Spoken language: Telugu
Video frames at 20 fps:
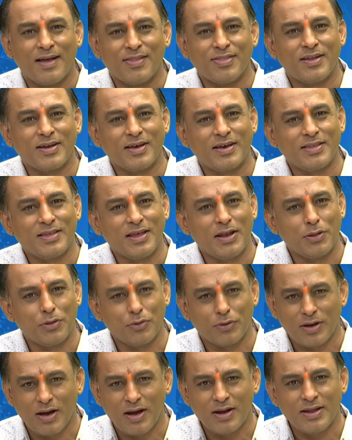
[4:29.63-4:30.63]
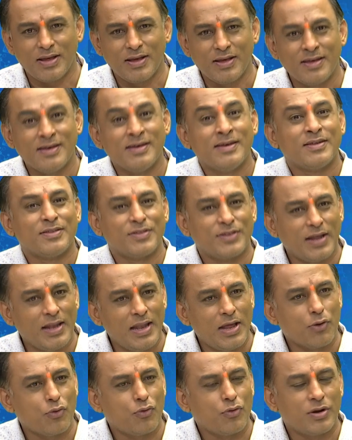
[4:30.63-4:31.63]
అందరికీ తెలుసు కానీ
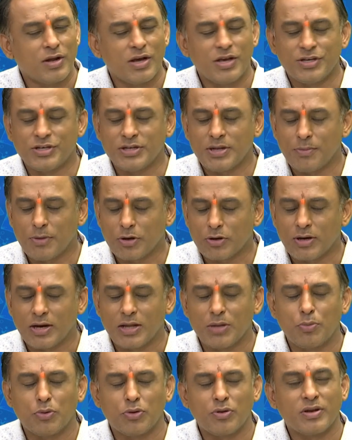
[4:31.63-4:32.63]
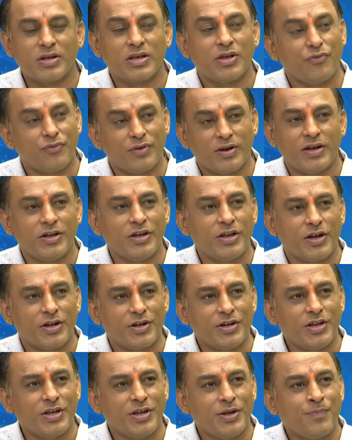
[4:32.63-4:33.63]
తెలియకుండా ఇచ్చిన మరొక అద్భుతమైన గిఫ్ట్ ఏంటి
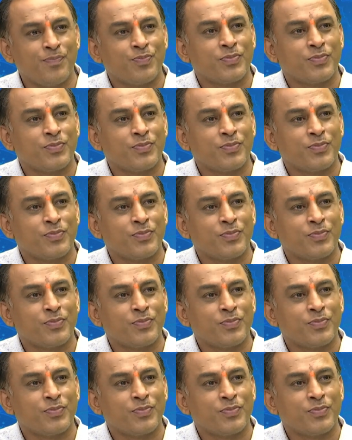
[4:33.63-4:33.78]
అంటే